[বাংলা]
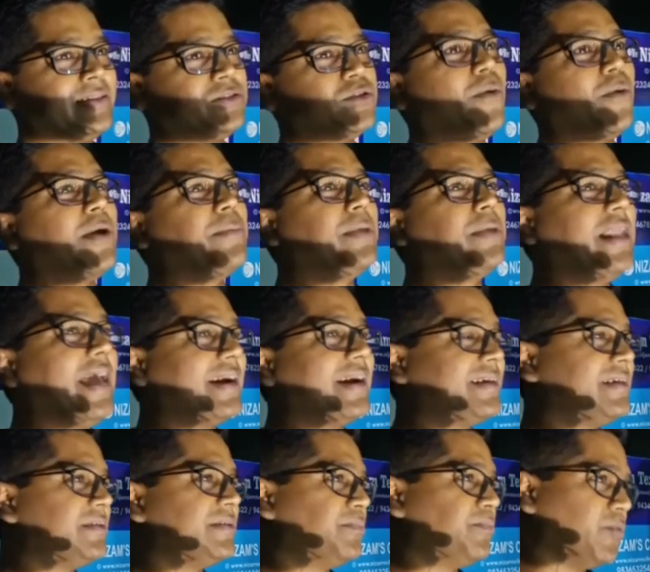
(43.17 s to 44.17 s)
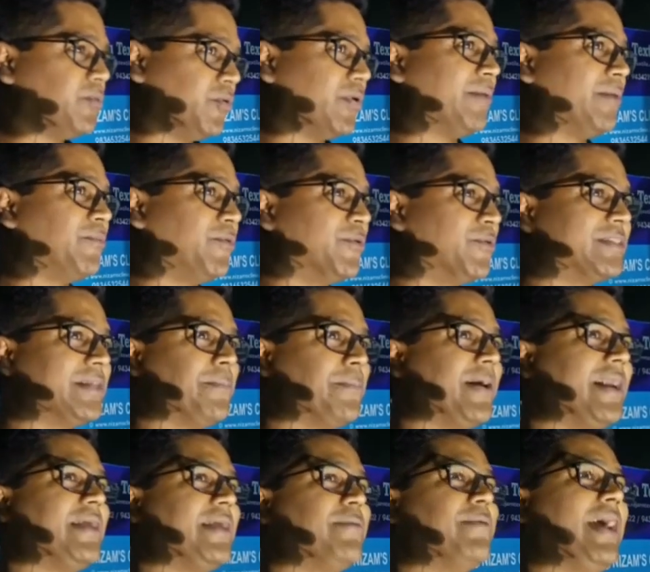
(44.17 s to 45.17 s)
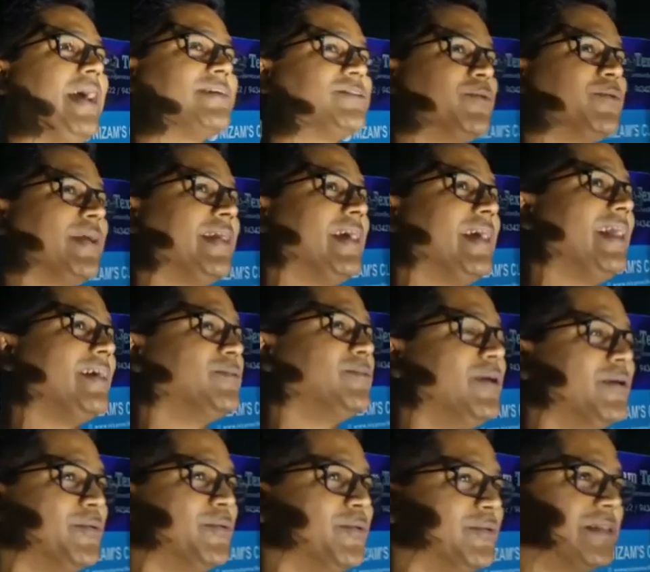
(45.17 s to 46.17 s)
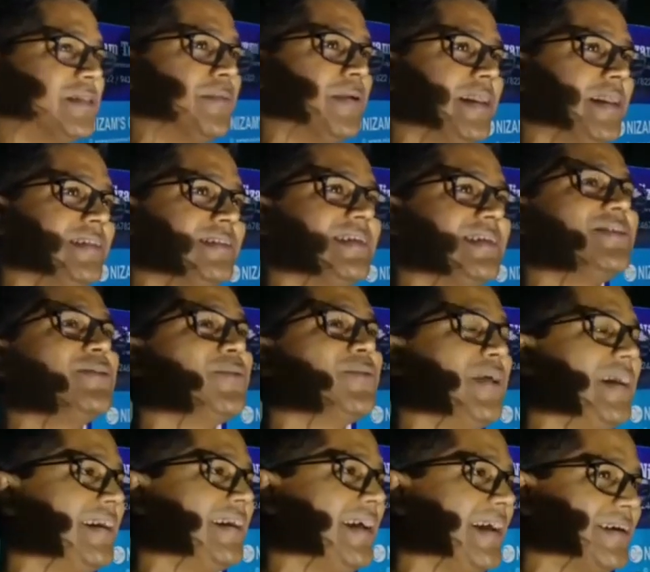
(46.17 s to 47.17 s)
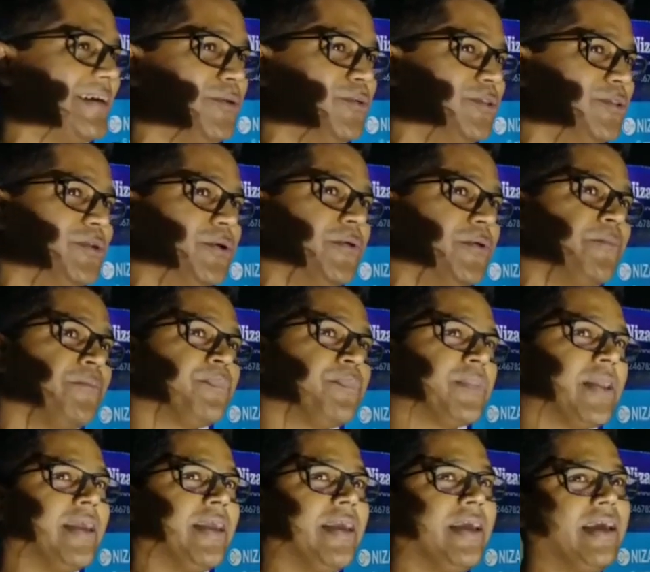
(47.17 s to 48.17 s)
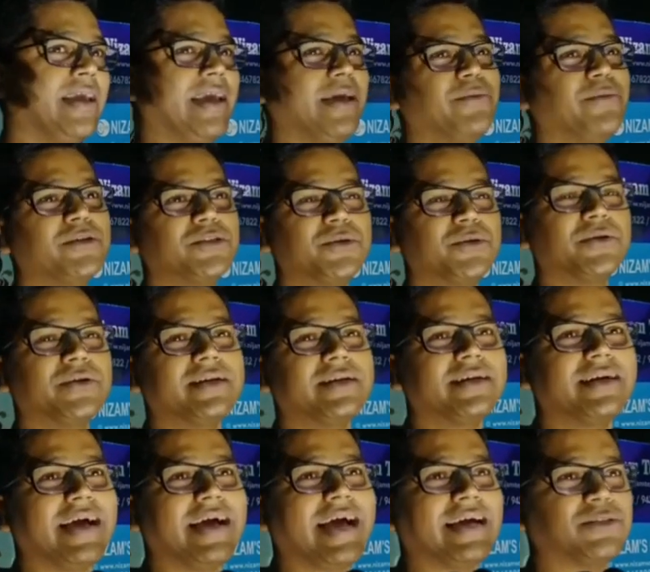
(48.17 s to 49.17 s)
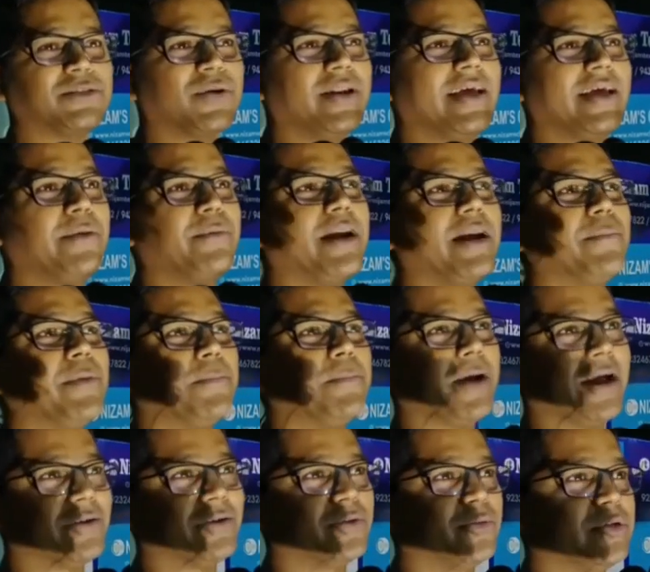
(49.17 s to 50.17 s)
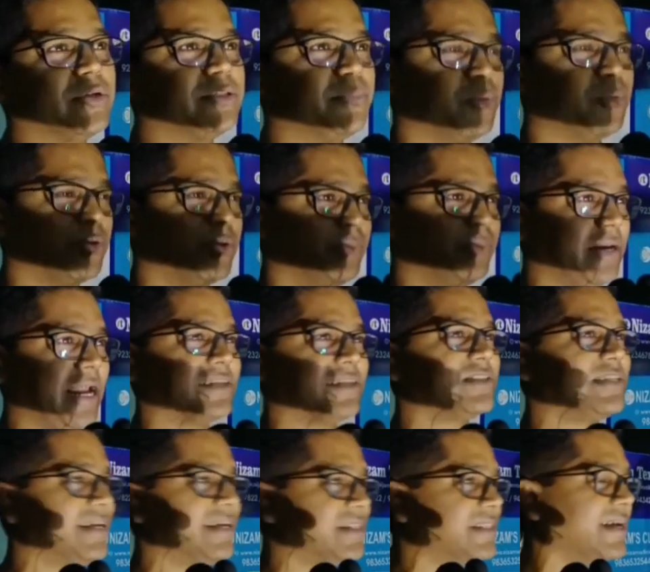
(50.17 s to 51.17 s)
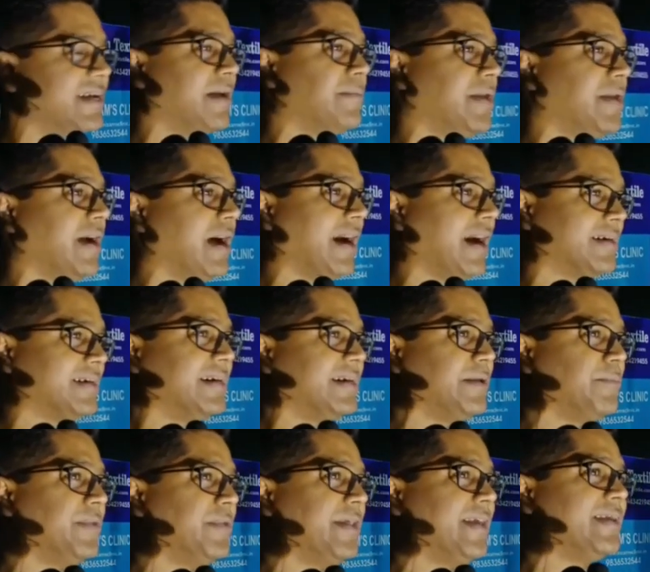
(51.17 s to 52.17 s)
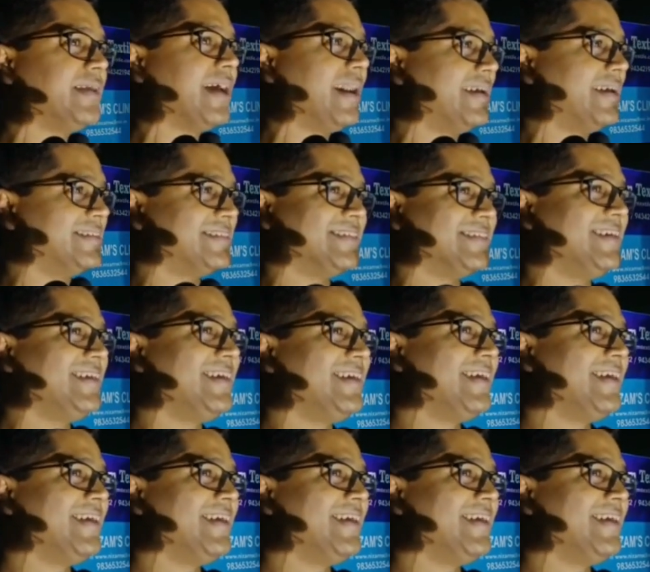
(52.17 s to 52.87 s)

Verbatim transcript: সবাই মিলে একটা প্রোগ্রাম করতে পারি বা একসঙ্গে খেলাধুলা করতে পারি সেই জন্য এটা একটা উদ্যোগ এবছর আসলে এবার আমরা প্ল্যান করেছি লাস্ট ইয়ার থেকে আমি আটটা টিম নিয়েই খেলাচ্ছি